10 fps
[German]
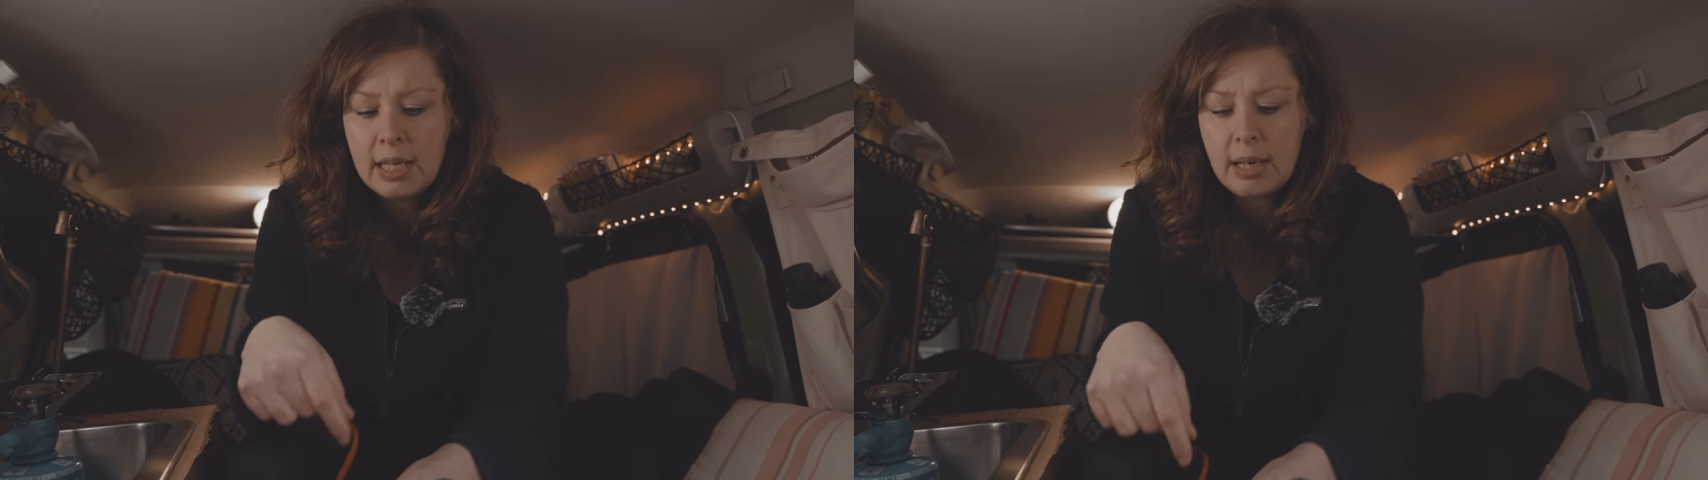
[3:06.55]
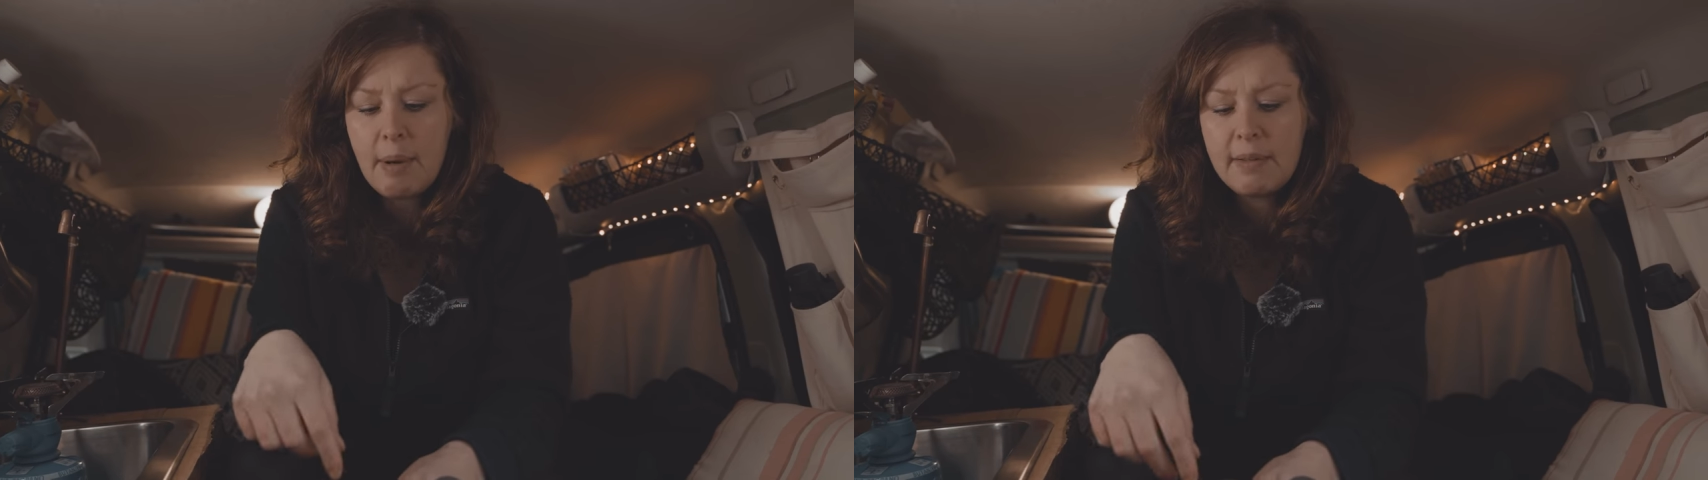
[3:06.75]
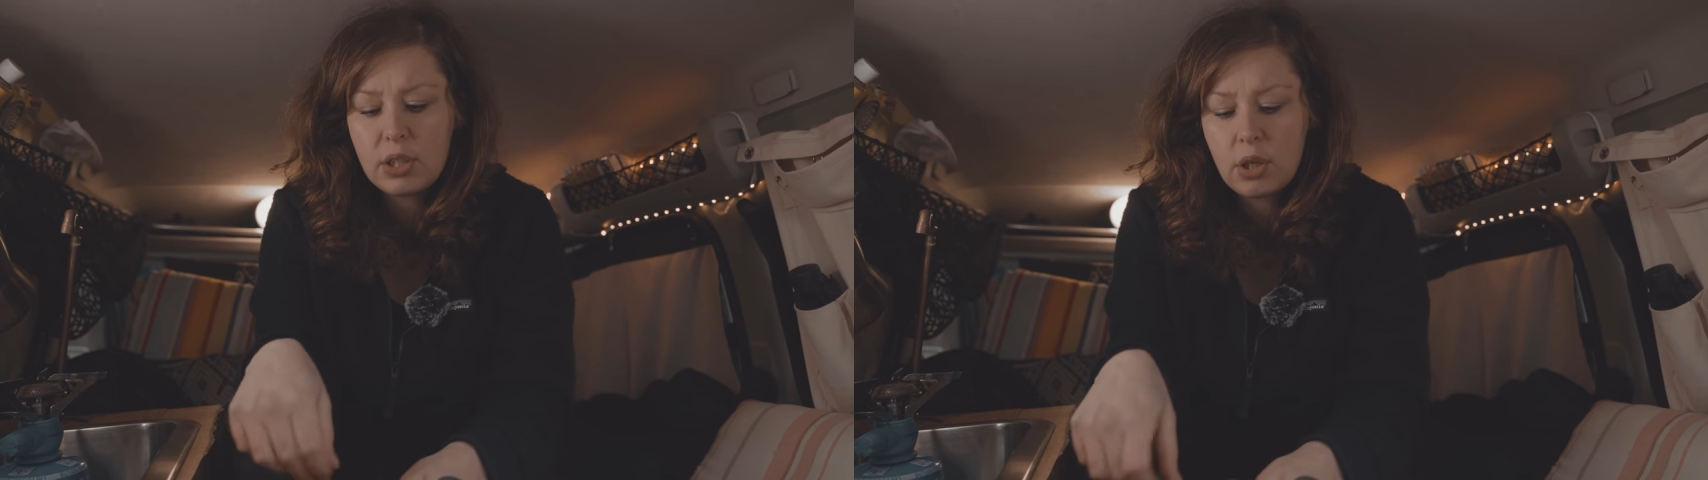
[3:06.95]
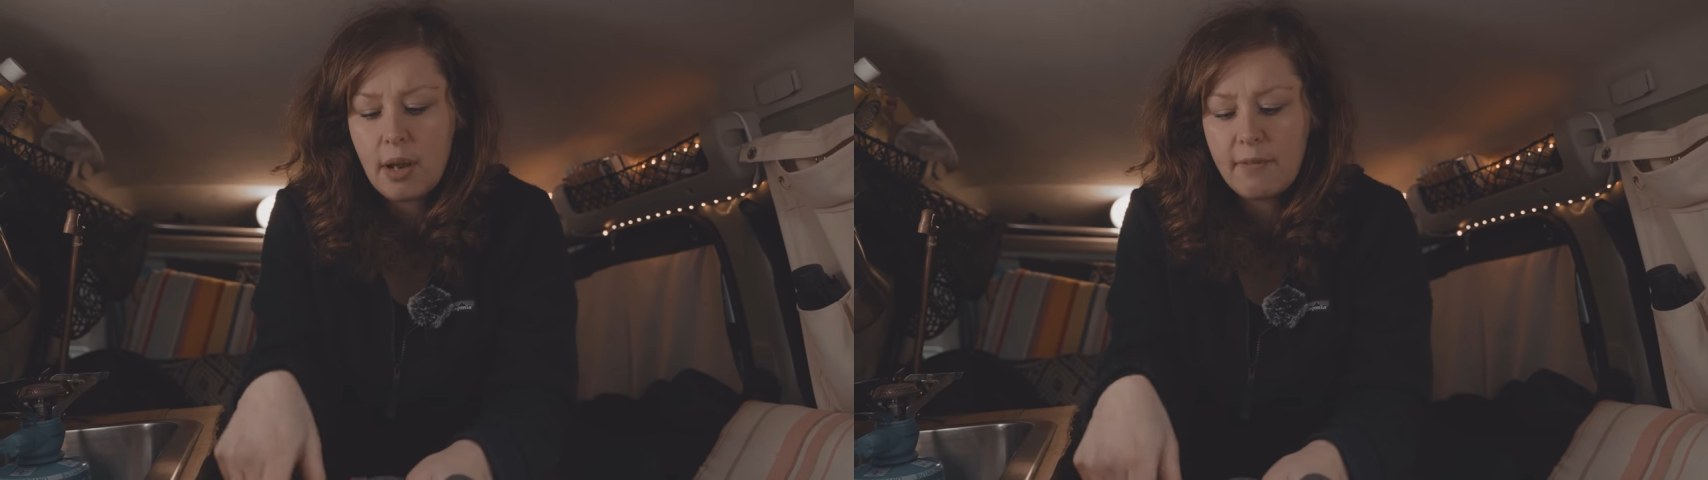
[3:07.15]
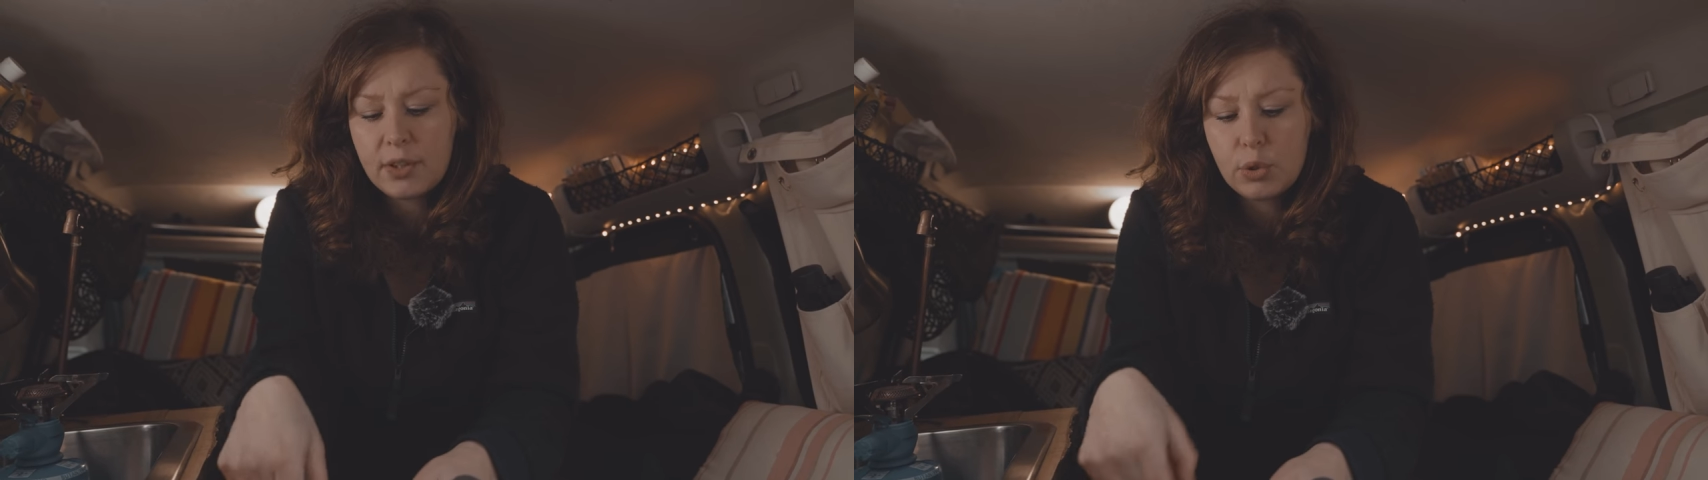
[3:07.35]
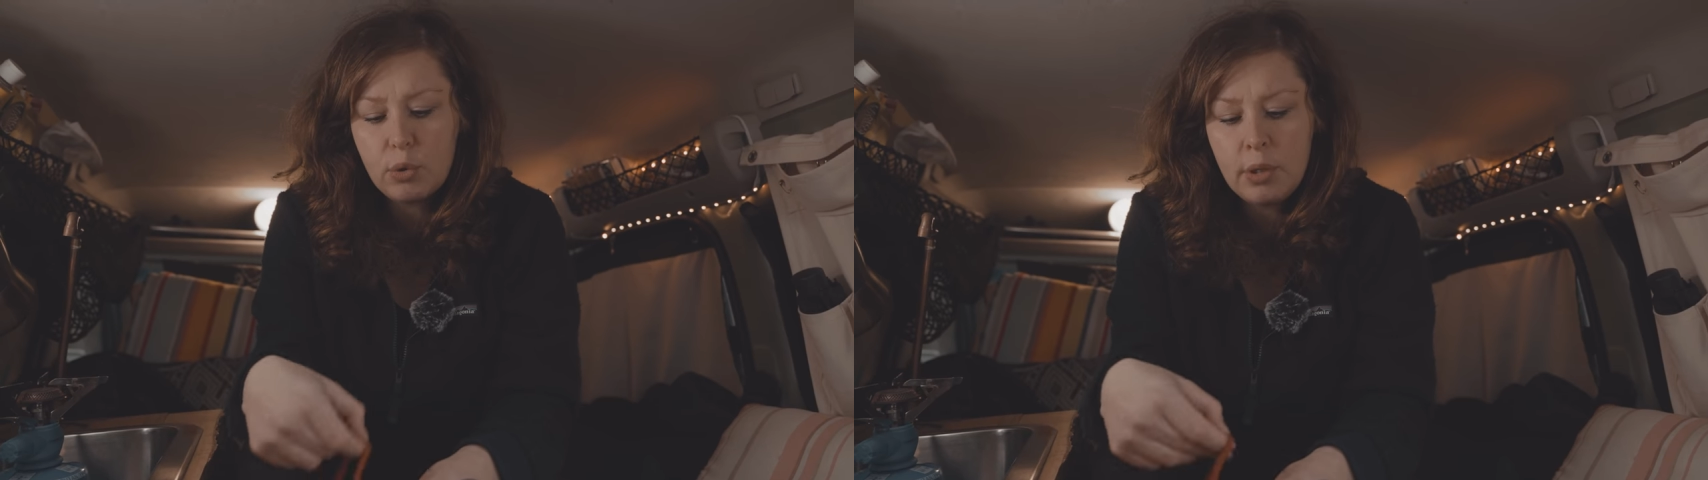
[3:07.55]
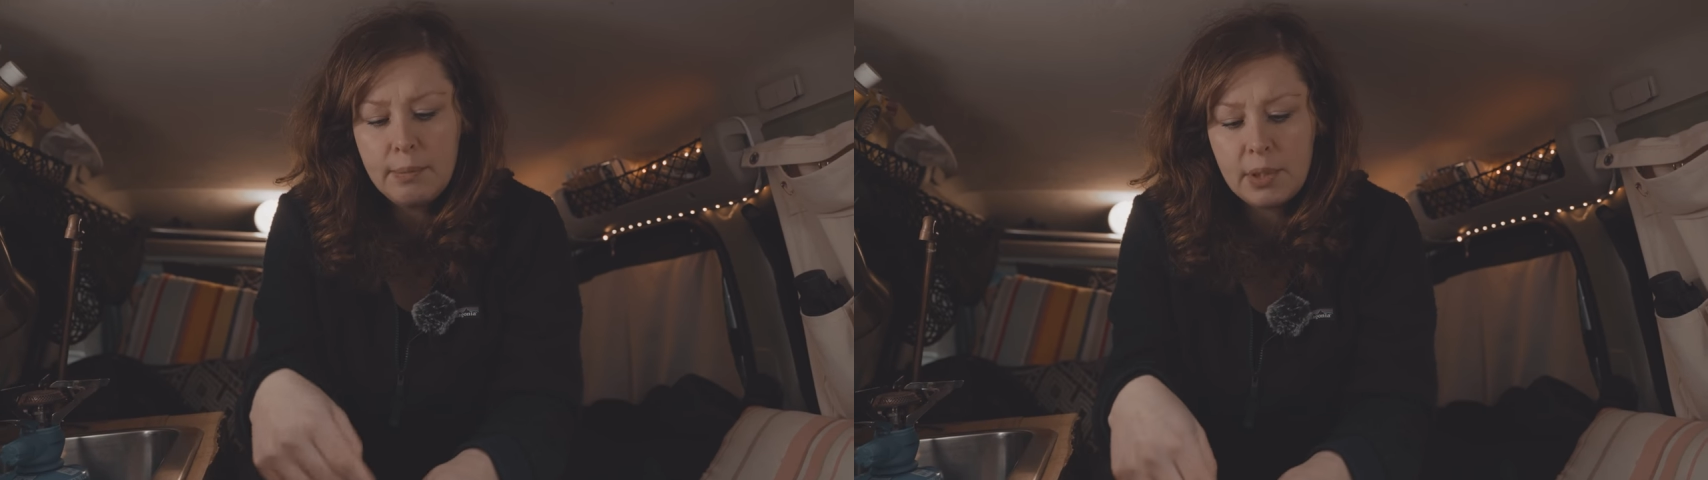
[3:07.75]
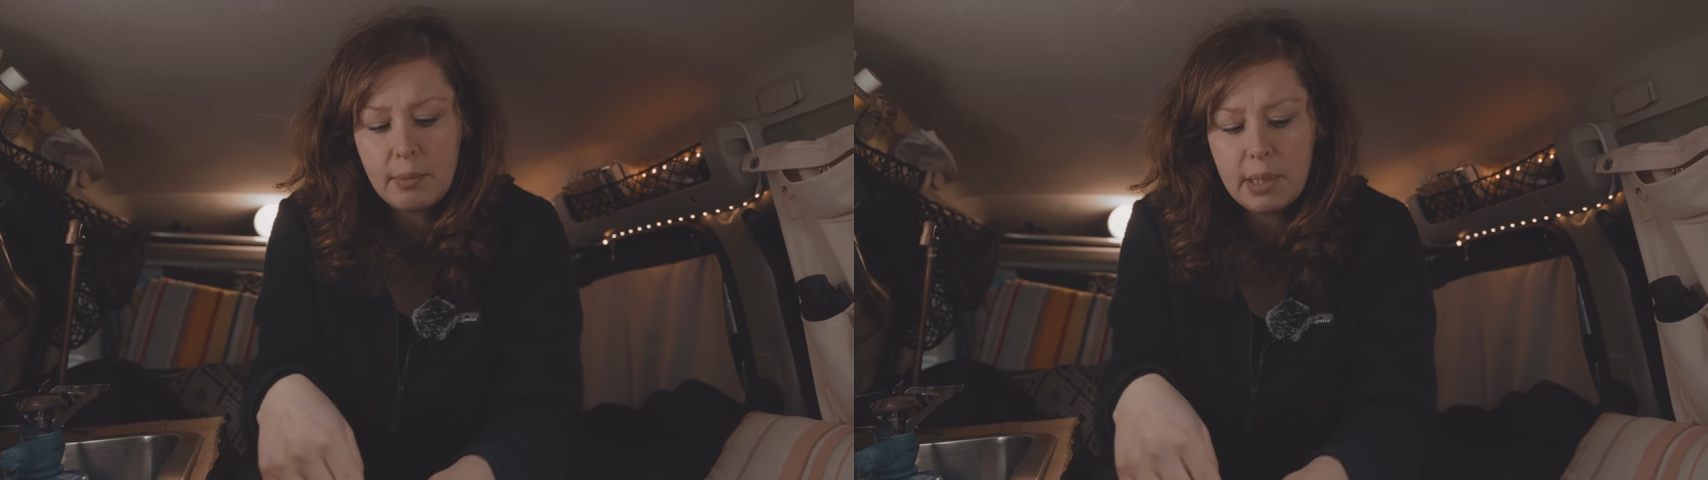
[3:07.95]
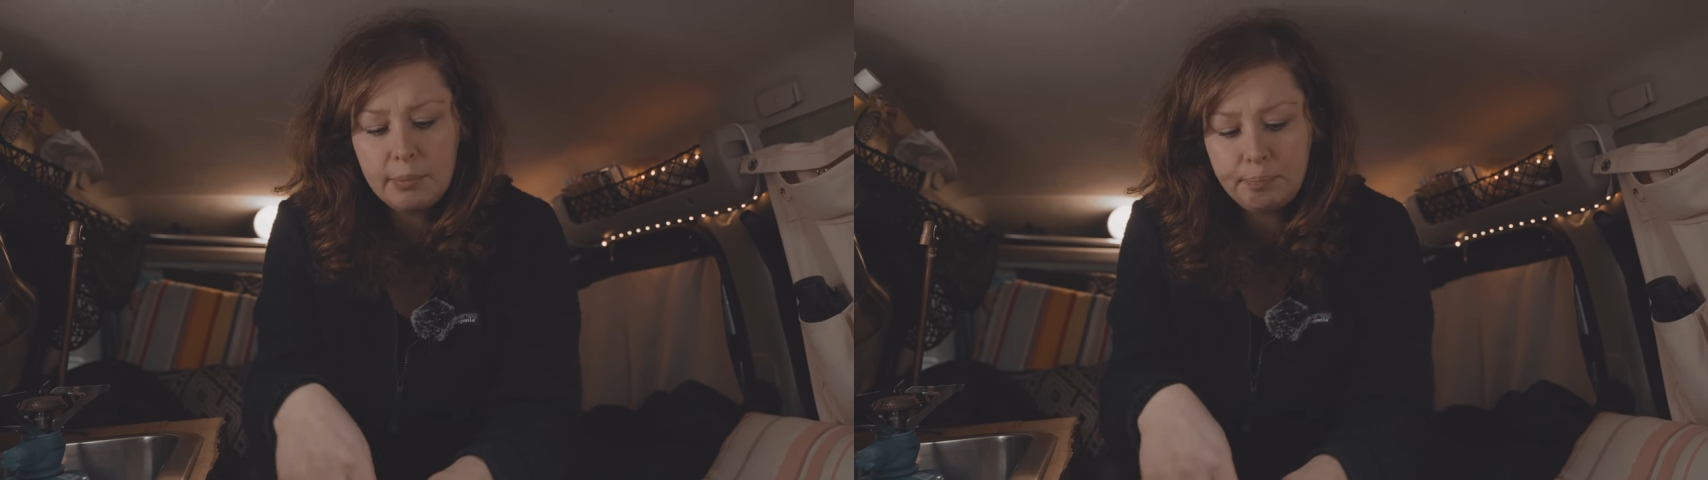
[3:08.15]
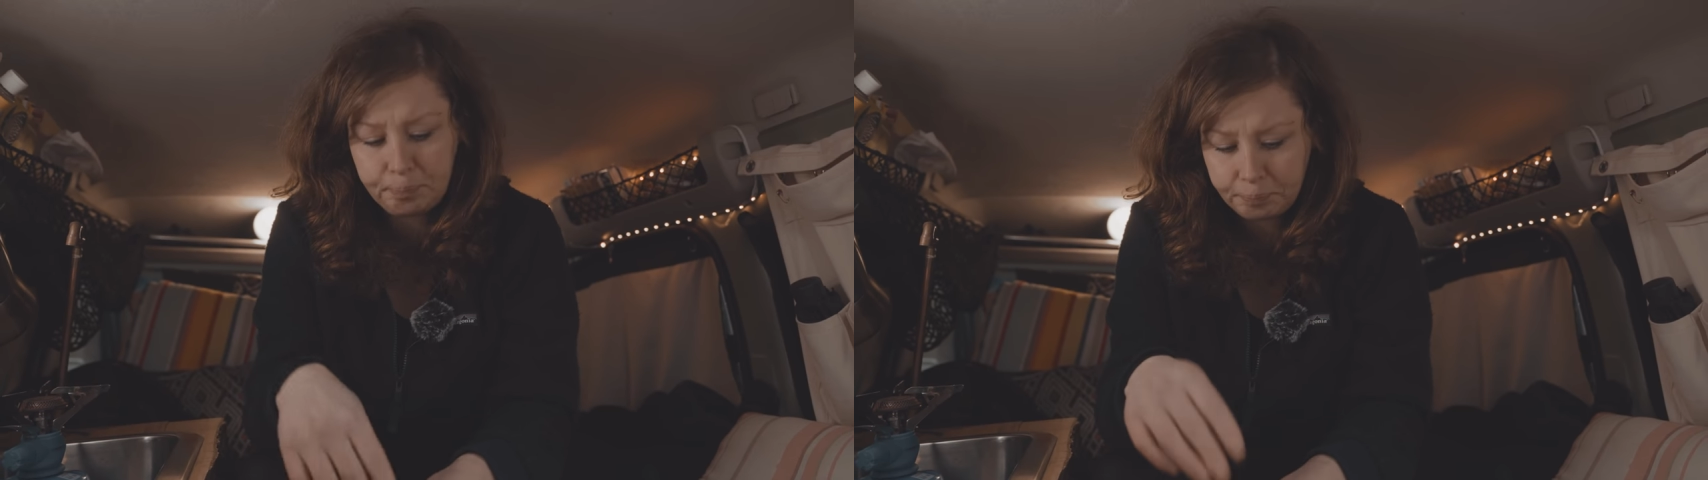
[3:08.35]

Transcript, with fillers: da mach es doch einfach so im Sommer,